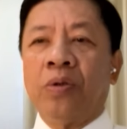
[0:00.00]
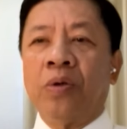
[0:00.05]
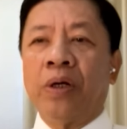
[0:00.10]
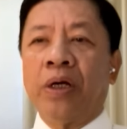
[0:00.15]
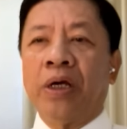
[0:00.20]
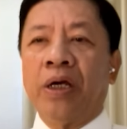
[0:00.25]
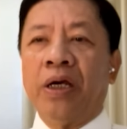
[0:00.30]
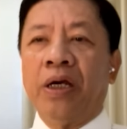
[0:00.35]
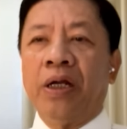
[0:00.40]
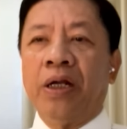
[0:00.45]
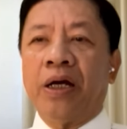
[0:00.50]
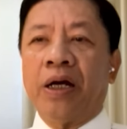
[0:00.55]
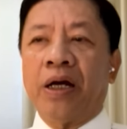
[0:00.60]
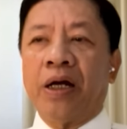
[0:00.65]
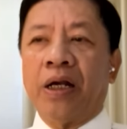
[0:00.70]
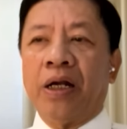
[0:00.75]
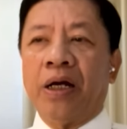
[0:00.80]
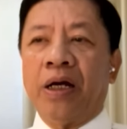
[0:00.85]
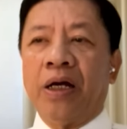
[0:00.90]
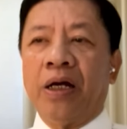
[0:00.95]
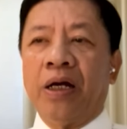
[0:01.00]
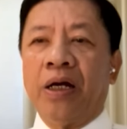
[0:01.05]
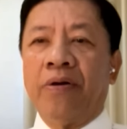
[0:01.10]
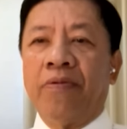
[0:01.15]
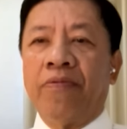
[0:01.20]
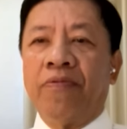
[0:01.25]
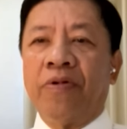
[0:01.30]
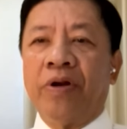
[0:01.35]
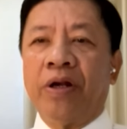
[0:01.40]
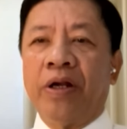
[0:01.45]
tôi nghĩ rằng là
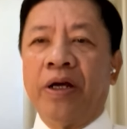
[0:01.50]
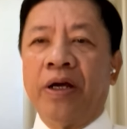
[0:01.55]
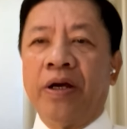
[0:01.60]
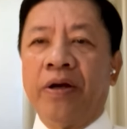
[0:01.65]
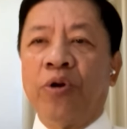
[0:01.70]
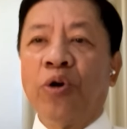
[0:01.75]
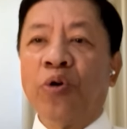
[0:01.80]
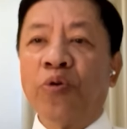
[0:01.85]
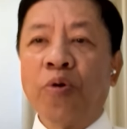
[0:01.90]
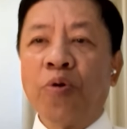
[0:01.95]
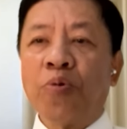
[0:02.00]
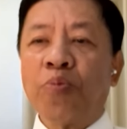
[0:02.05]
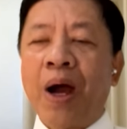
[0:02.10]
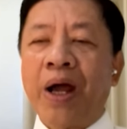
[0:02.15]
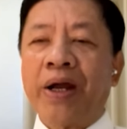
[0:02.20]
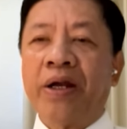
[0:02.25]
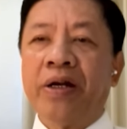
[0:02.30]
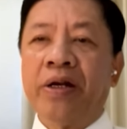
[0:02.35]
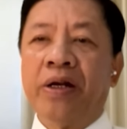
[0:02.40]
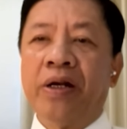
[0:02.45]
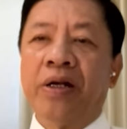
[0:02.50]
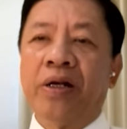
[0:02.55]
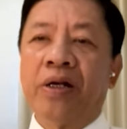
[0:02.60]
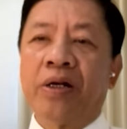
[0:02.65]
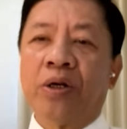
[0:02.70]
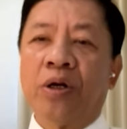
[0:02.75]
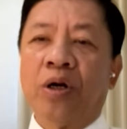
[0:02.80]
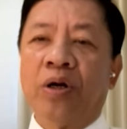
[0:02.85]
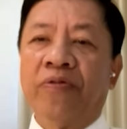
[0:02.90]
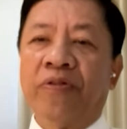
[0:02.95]
vấn đề đối với ông Biden
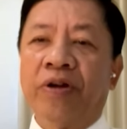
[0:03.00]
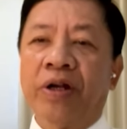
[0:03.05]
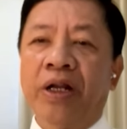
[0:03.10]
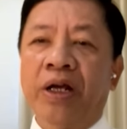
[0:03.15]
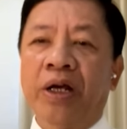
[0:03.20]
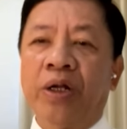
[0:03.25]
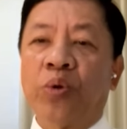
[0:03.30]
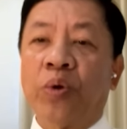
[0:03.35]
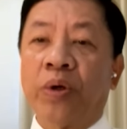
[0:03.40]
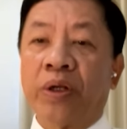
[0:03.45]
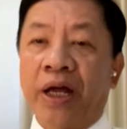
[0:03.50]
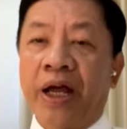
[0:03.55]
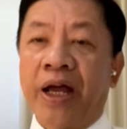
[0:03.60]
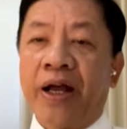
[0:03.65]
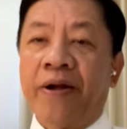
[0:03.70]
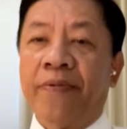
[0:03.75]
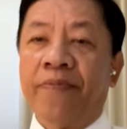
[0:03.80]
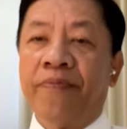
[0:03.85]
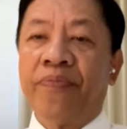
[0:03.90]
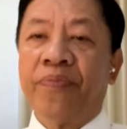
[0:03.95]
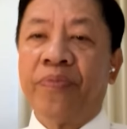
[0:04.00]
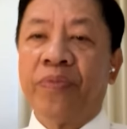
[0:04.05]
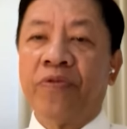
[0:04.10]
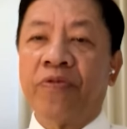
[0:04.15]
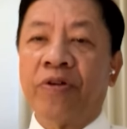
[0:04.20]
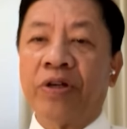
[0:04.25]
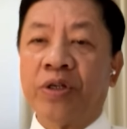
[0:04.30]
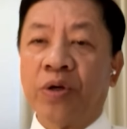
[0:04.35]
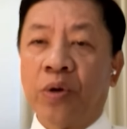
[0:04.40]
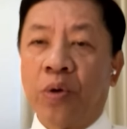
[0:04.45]
đó là vấn đề tuổi tác
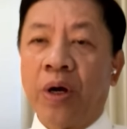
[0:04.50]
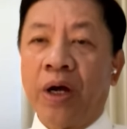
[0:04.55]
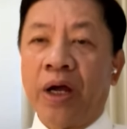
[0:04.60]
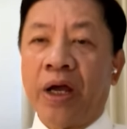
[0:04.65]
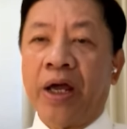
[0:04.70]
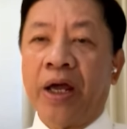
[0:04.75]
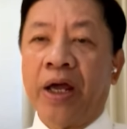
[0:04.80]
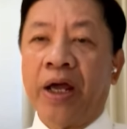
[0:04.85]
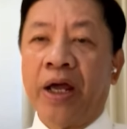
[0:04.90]
về sức khỏe